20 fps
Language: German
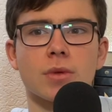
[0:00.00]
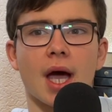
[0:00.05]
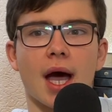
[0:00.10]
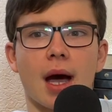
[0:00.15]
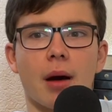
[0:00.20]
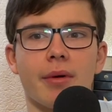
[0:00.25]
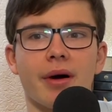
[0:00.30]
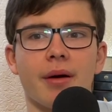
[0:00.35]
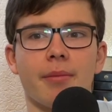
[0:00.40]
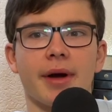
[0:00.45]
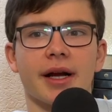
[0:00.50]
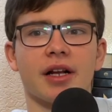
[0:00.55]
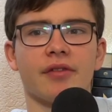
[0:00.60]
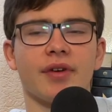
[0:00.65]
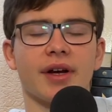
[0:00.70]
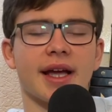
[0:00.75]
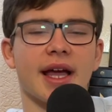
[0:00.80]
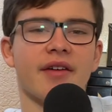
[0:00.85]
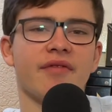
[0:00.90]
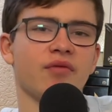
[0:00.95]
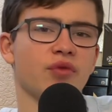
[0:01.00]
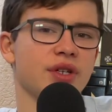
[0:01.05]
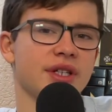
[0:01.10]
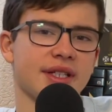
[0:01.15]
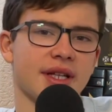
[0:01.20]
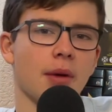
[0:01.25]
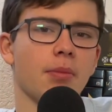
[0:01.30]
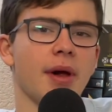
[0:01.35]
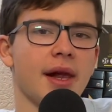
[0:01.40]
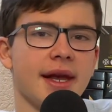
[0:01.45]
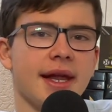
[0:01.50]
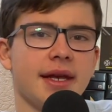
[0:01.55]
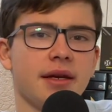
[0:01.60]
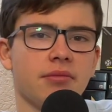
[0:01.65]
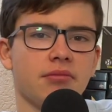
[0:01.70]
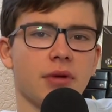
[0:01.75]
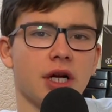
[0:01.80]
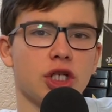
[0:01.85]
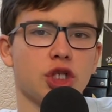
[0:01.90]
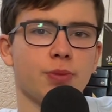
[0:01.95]
Aber Michael van Gerven würde ich da mal nennen
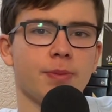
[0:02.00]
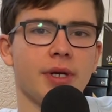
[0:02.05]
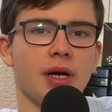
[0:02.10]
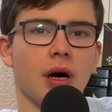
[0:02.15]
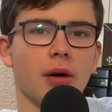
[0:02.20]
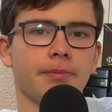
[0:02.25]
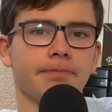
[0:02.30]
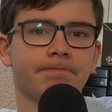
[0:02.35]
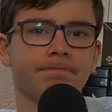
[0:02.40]
als Spieler.